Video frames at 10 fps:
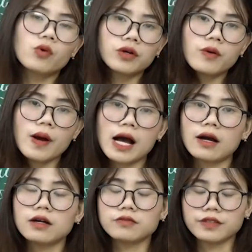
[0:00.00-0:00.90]
muốn hòa
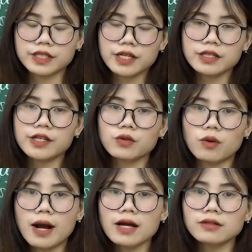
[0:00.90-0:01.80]
hợp với thiên nhiên
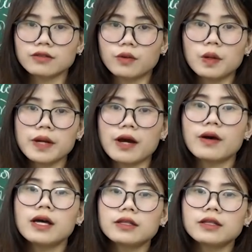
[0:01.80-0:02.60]
của bác đúng không nào